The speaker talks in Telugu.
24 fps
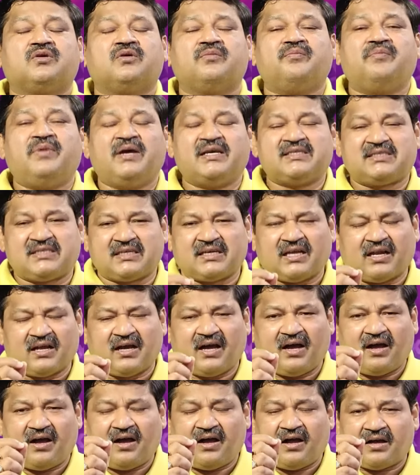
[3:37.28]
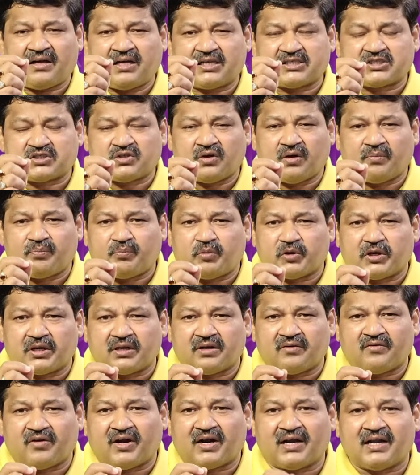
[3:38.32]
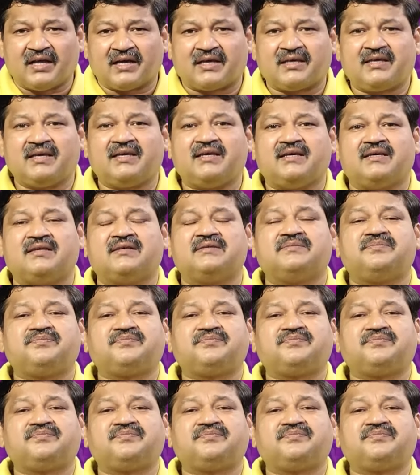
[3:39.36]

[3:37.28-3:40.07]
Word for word: సో బేసికల్గా ఆగస్ట్లో పుట్టిన వాళ్ళకి